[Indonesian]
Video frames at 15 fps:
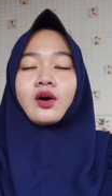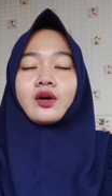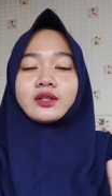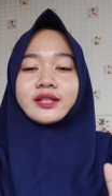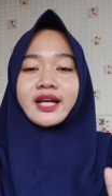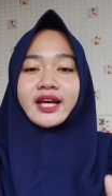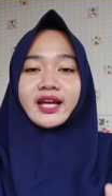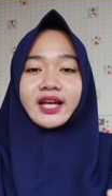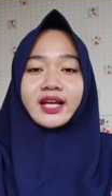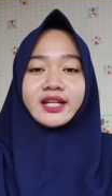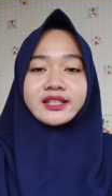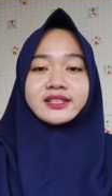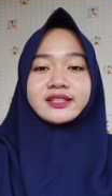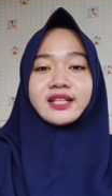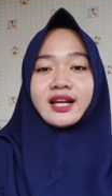
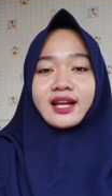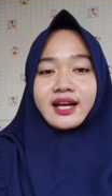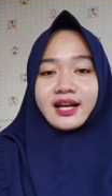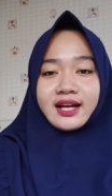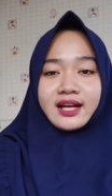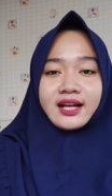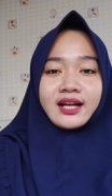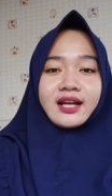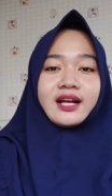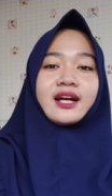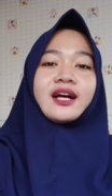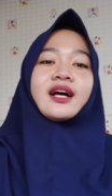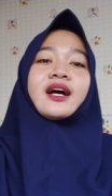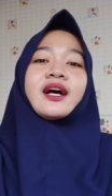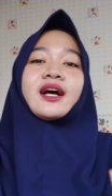Oke, setelah
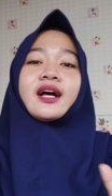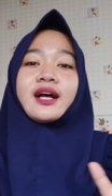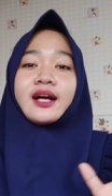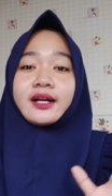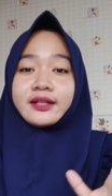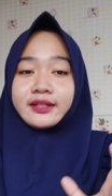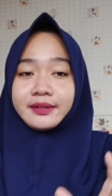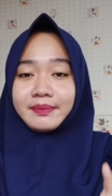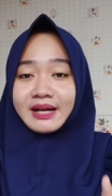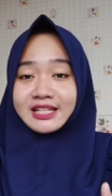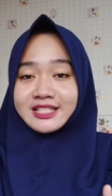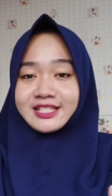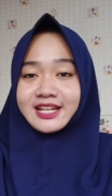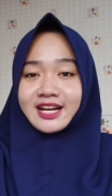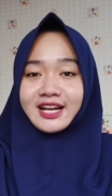
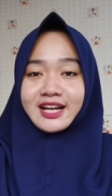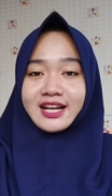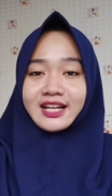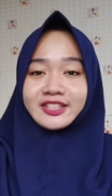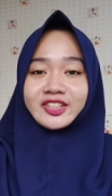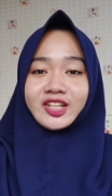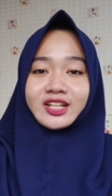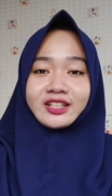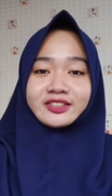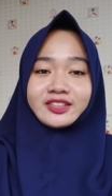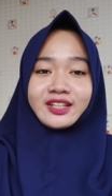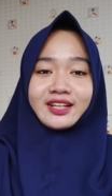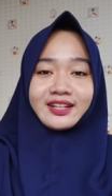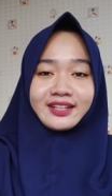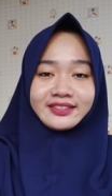dibaca
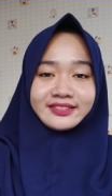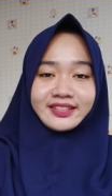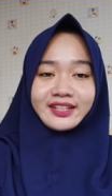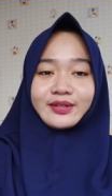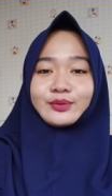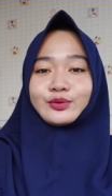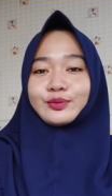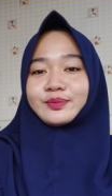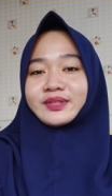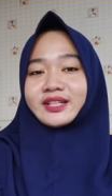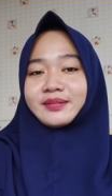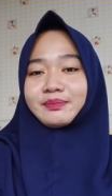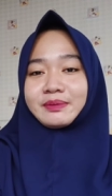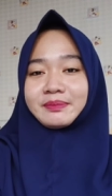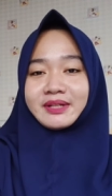syarat-syaratnya untuk
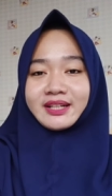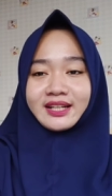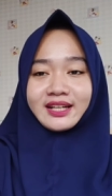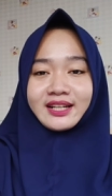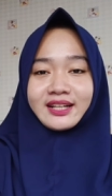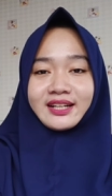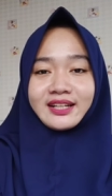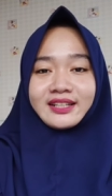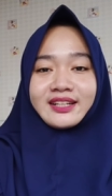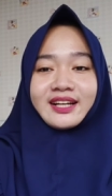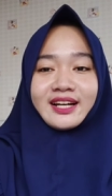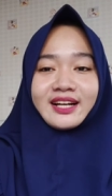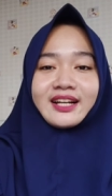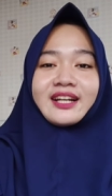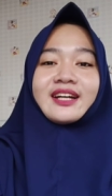menjadi pemenang.
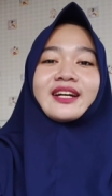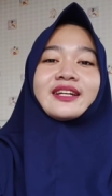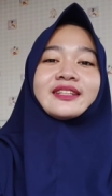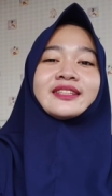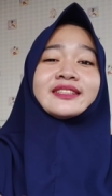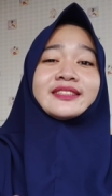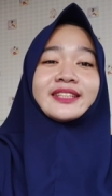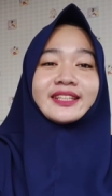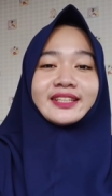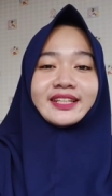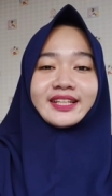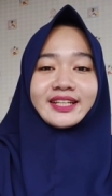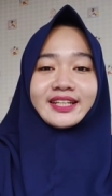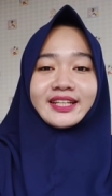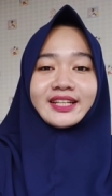Nah, di
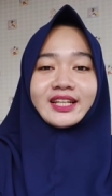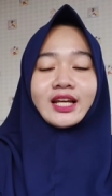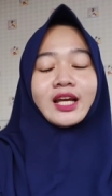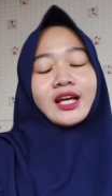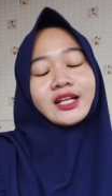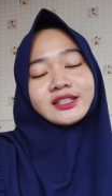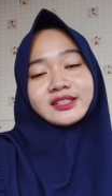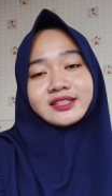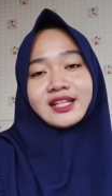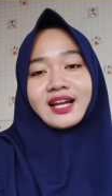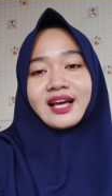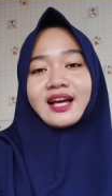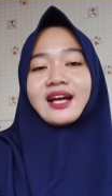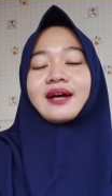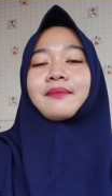sini
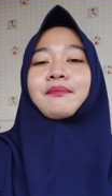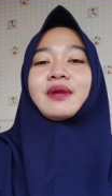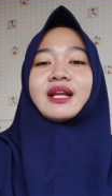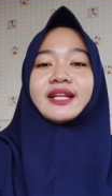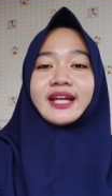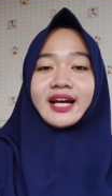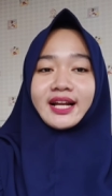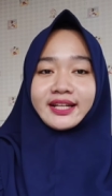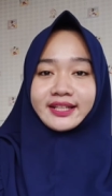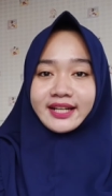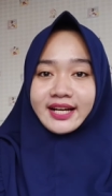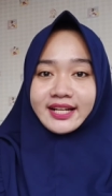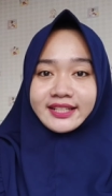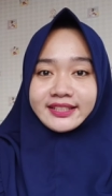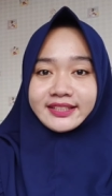setelah melihat
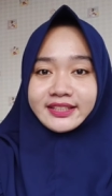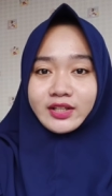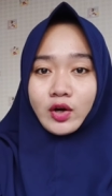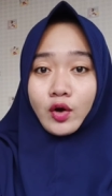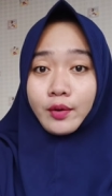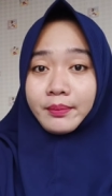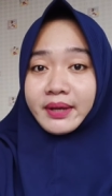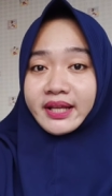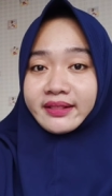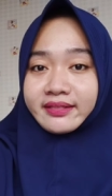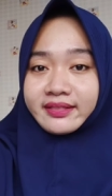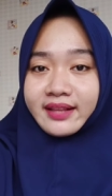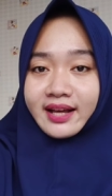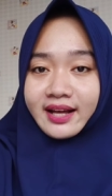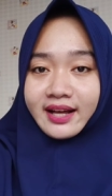dari
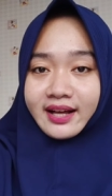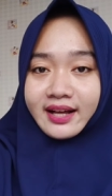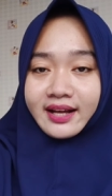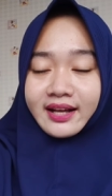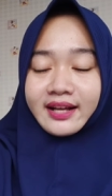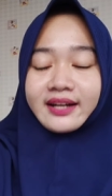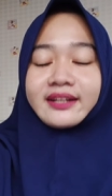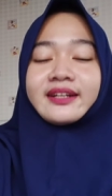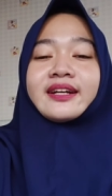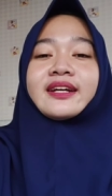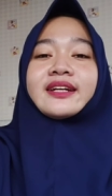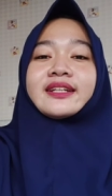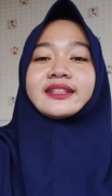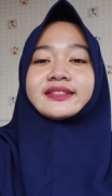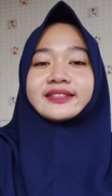komentar,
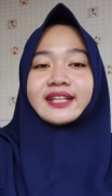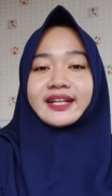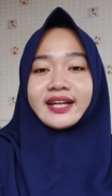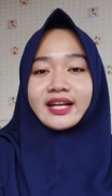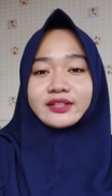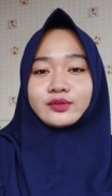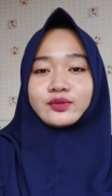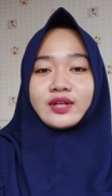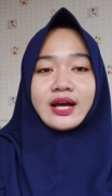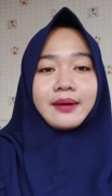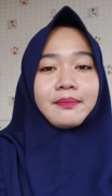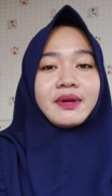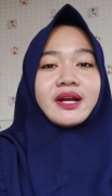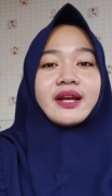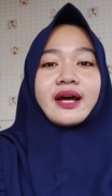saya
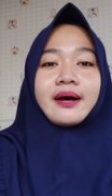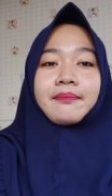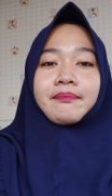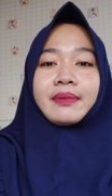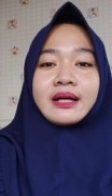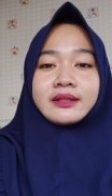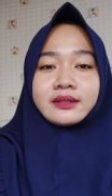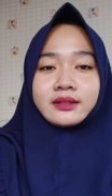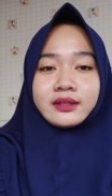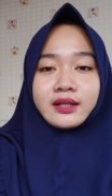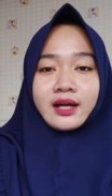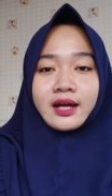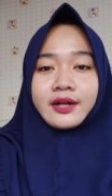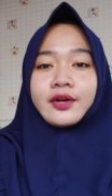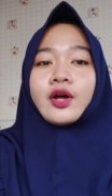sudah
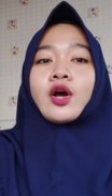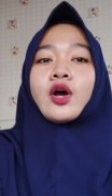mendapatkan